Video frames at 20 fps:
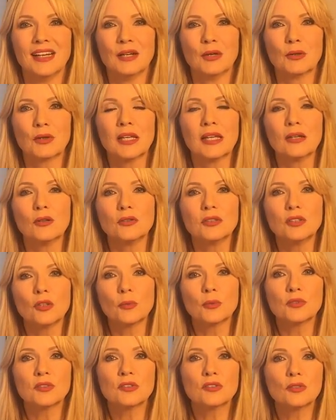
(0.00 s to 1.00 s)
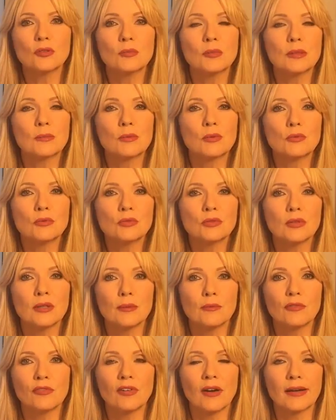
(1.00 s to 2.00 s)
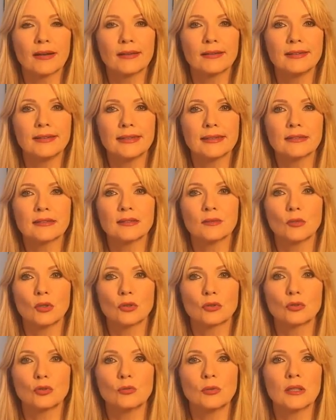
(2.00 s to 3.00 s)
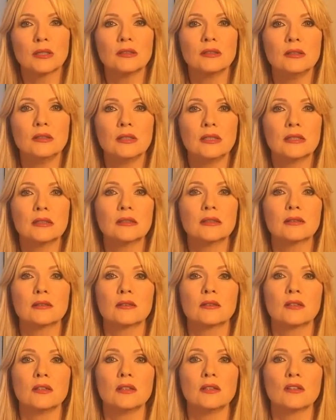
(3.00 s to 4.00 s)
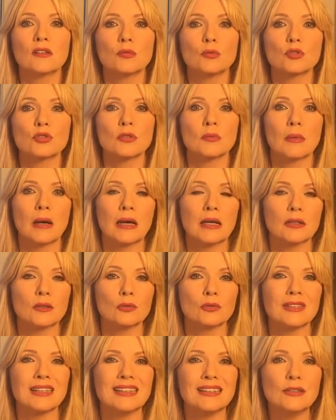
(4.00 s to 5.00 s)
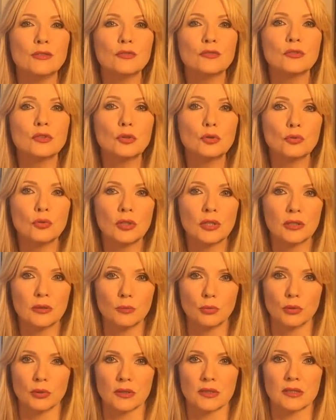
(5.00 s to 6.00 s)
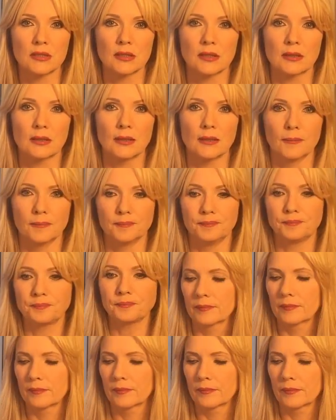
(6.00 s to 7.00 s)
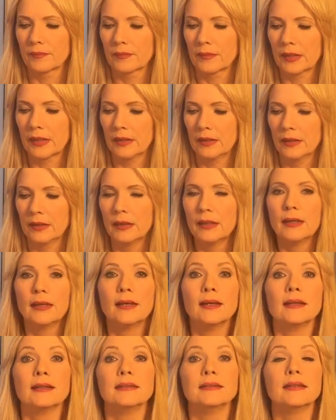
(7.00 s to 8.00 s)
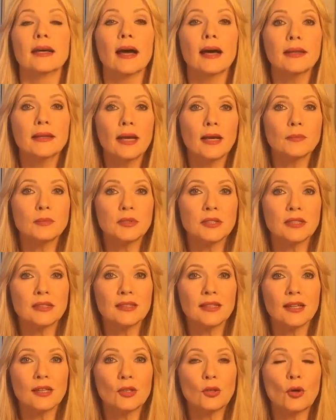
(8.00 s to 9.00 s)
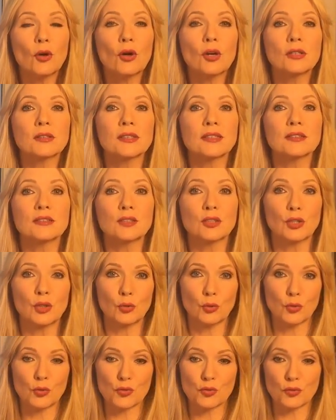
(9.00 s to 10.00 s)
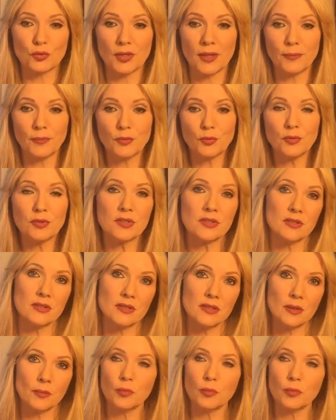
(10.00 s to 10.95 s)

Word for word: okay, und die Opposition mit Pluto empfangen jetzt im Oktober diejenigen, die zwischen dem 8. und 11. Juli Geburtstag haben. Dann habt ihr ja noch das Trigon zu Neptun, das ist ein sehr